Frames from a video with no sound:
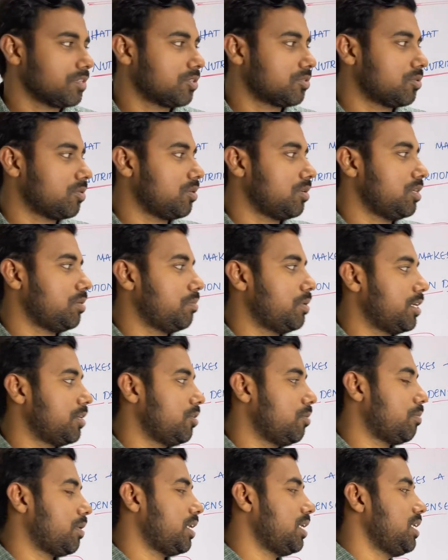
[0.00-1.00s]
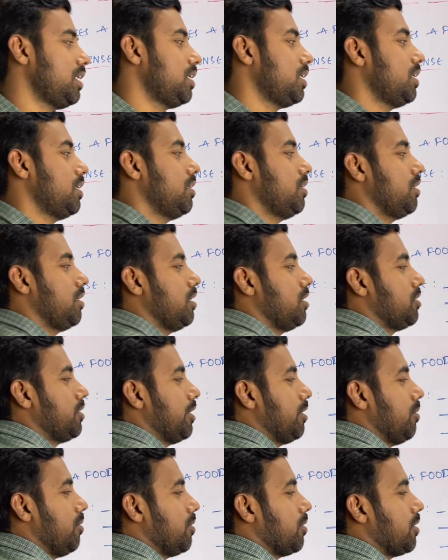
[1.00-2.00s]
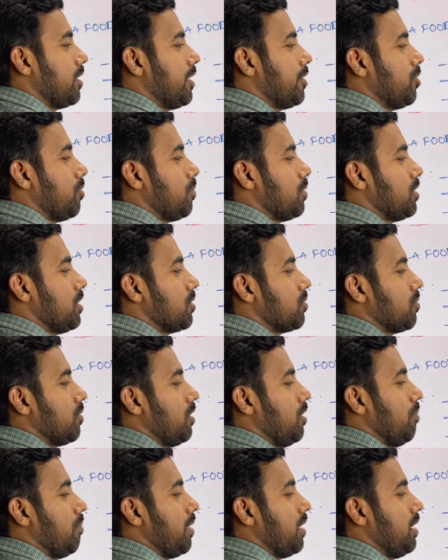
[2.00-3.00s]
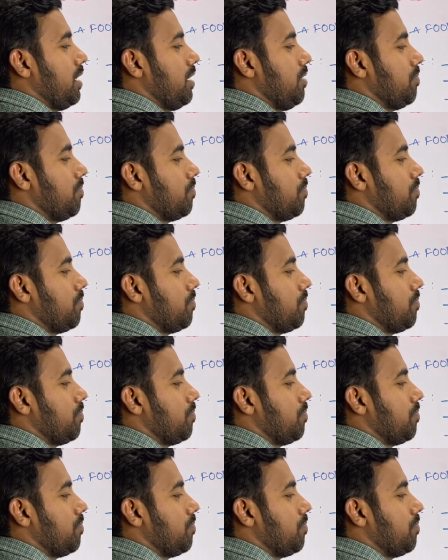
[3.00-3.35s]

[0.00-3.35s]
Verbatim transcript: సో ఈ బ్లడ్లో మళ్ళీ ఈ సెల్లో గేట్ ఓపెన్ చేసుకొని మళ్ళీ